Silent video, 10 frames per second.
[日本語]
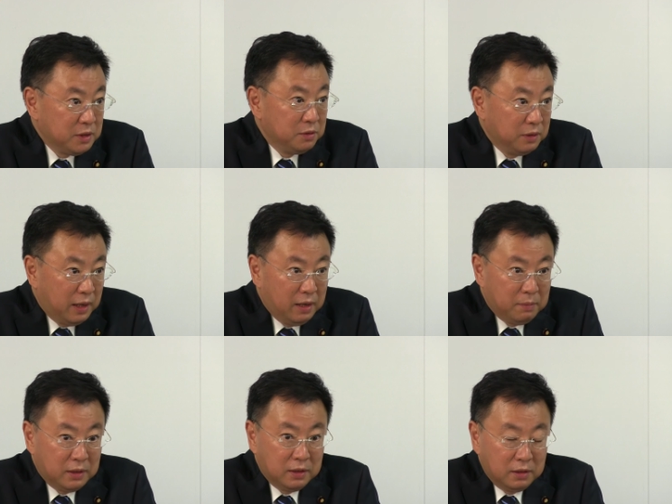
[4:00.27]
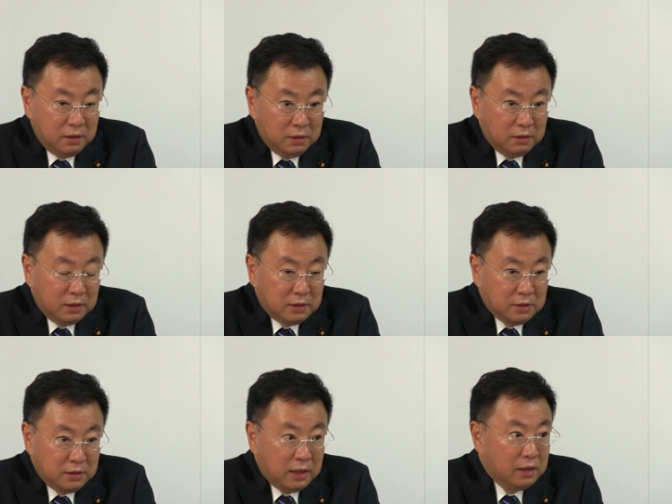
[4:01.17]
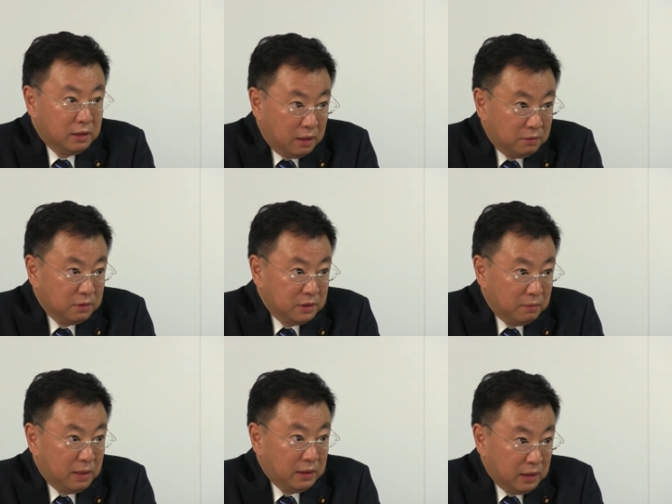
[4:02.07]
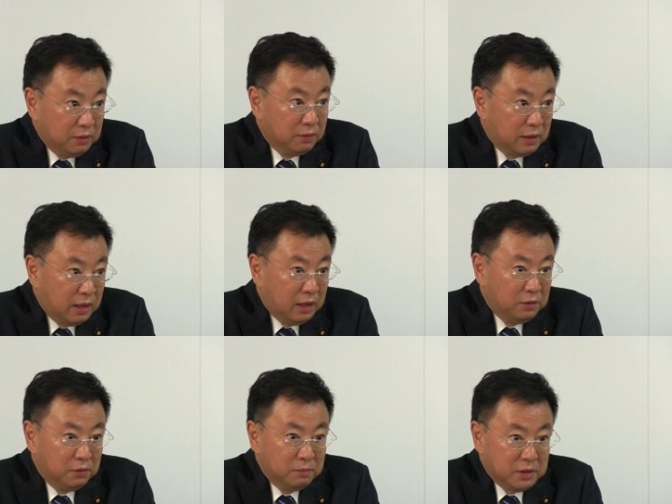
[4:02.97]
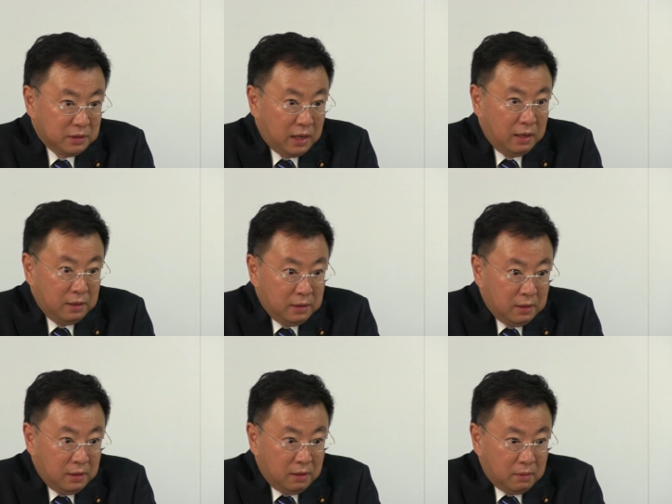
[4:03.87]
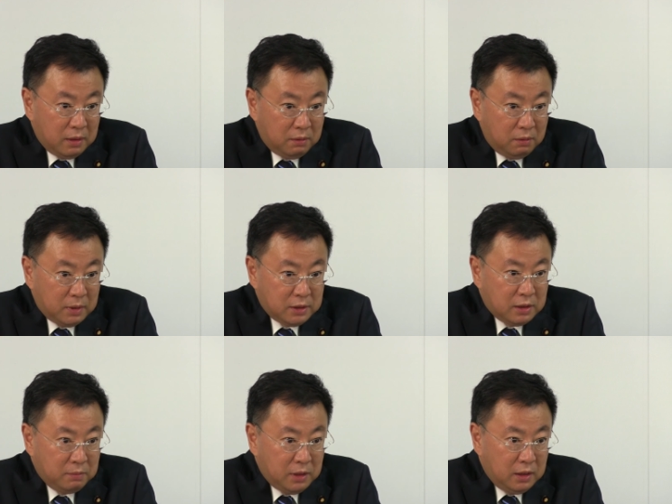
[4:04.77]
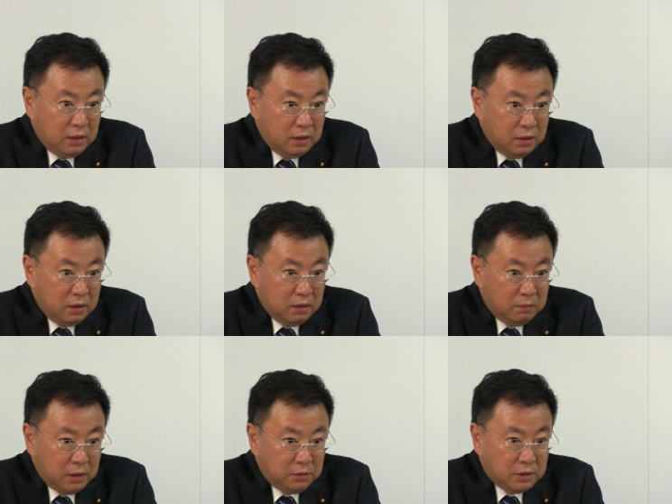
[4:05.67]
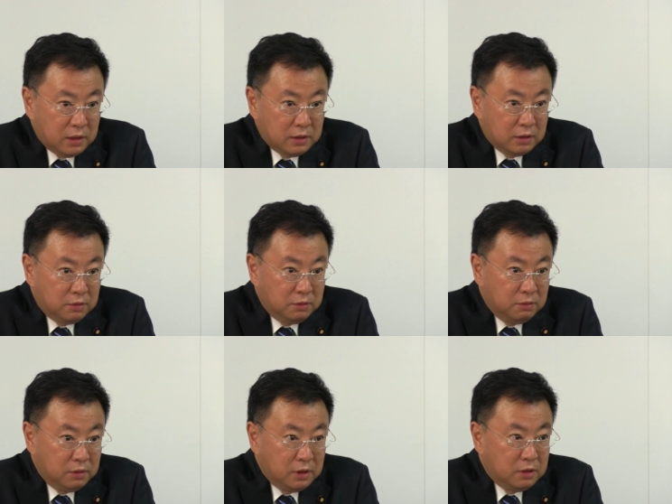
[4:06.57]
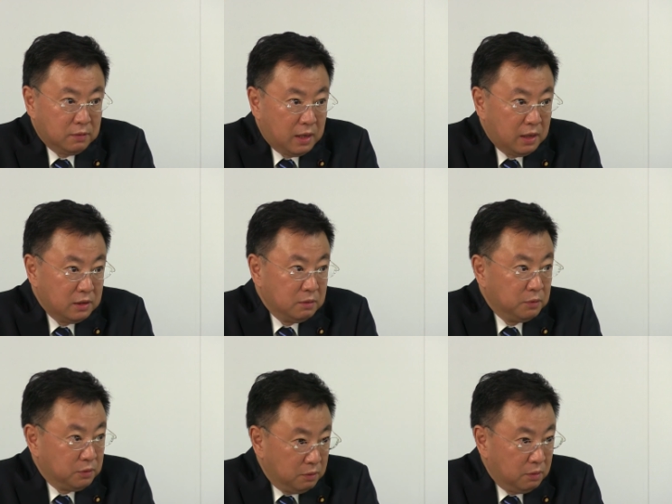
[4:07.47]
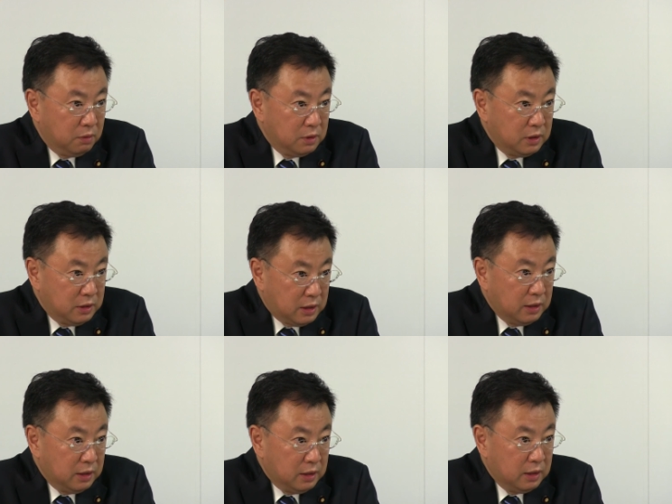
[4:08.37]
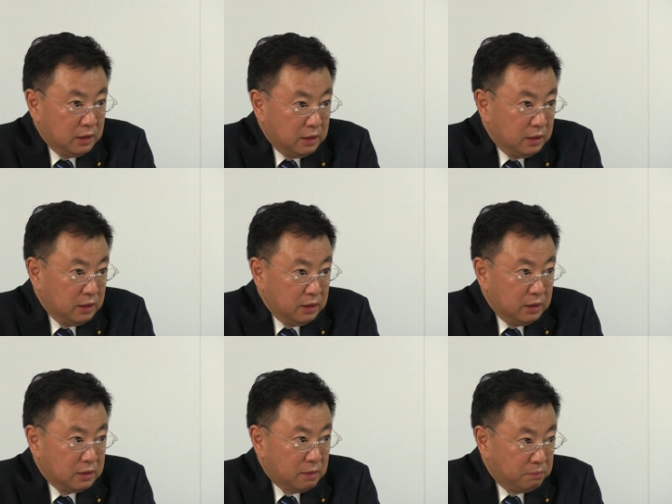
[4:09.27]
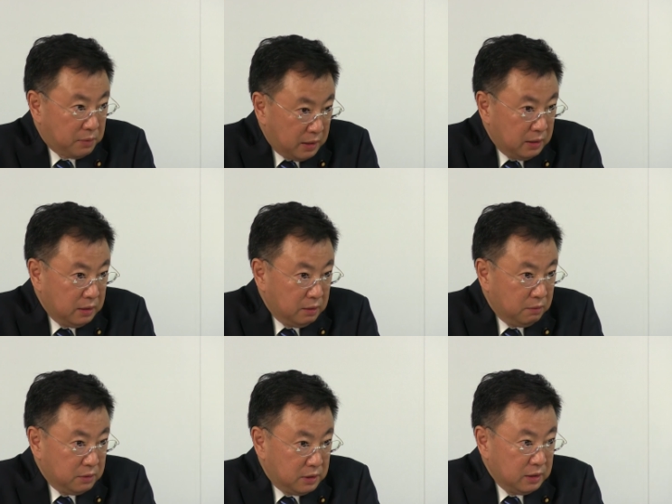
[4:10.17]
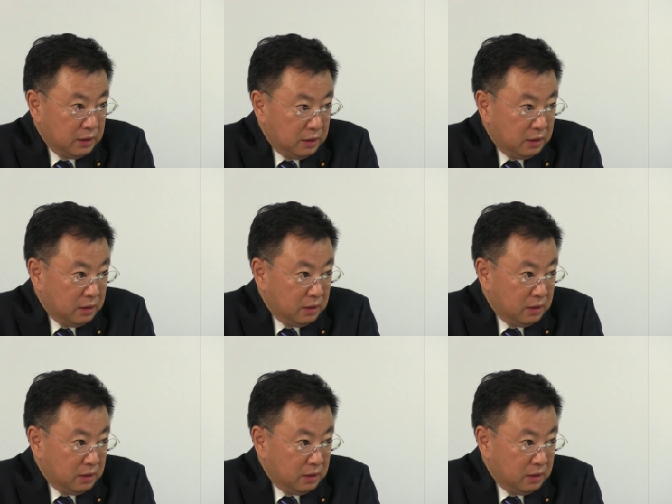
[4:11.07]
いますので、まあ、適切に判断をしてまいりたいと考えておりますがあの、まあ、ちなみに毎年8月15日は地元の神社に参拝をし